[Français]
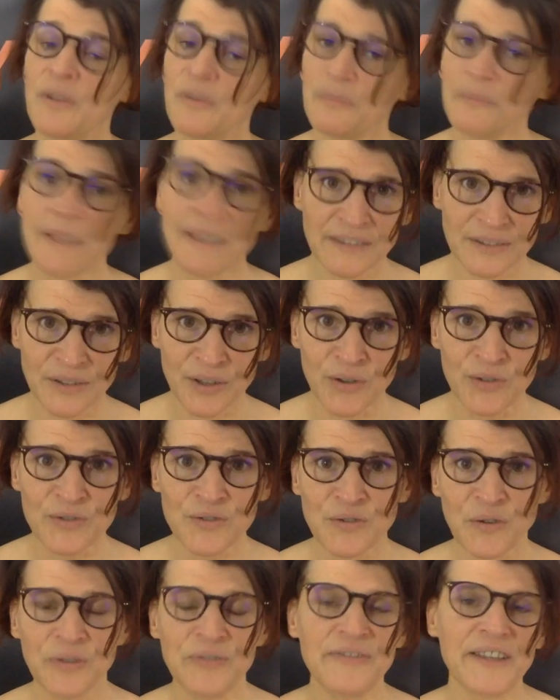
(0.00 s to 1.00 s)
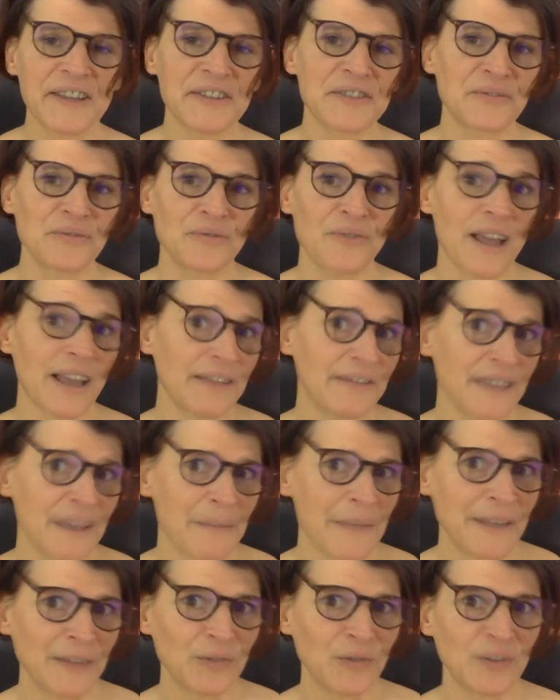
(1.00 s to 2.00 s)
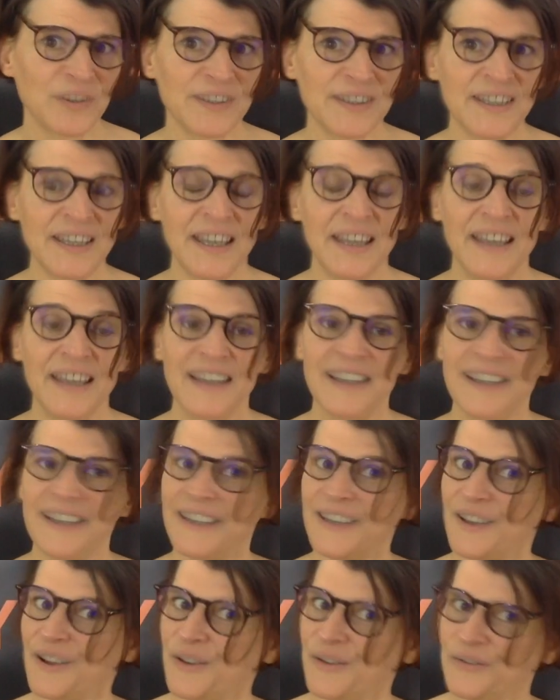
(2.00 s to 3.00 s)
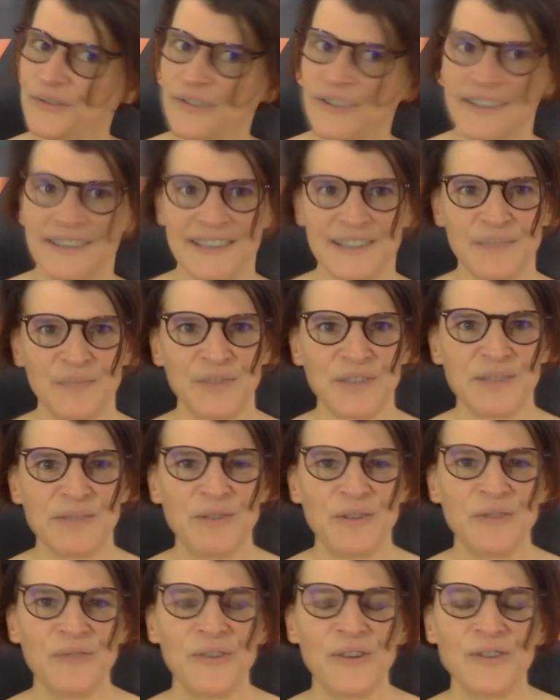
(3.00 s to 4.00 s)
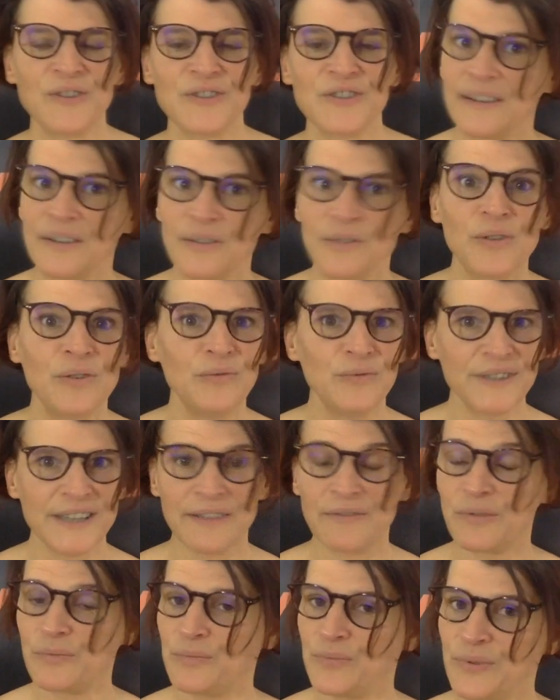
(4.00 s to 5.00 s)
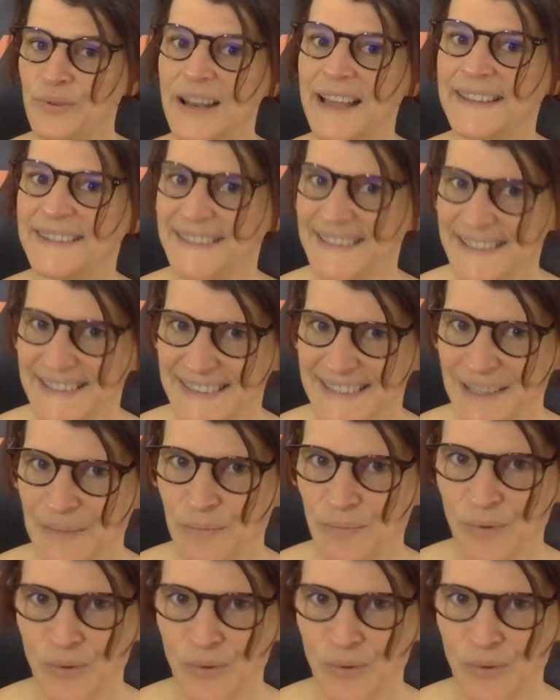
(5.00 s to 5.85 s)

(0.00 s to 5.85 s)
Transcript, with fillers: maintenant, sur une version arrivée à maturité et enfin disponible en France, que nous avons pu la tester pour